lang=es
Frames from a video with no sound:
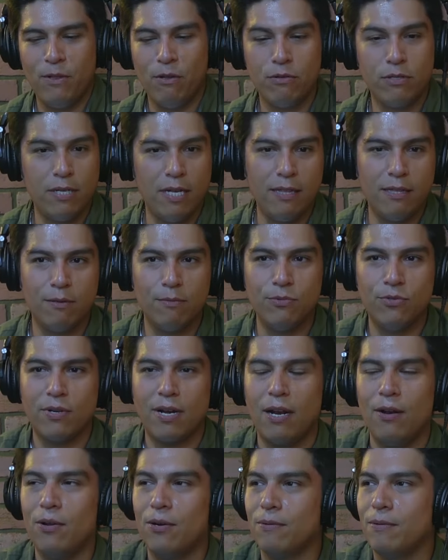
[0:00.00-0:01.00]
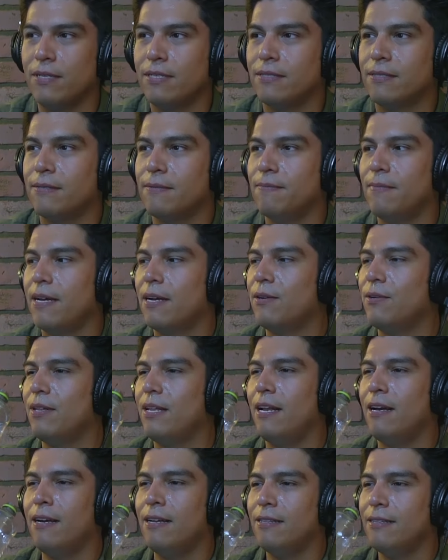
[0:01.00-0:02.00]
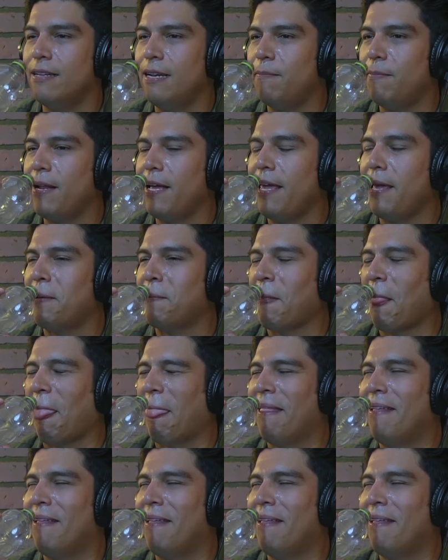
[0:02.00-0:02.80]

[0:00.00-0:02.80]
No sé, tengo mucho calor, güey. Vengo de la, playa.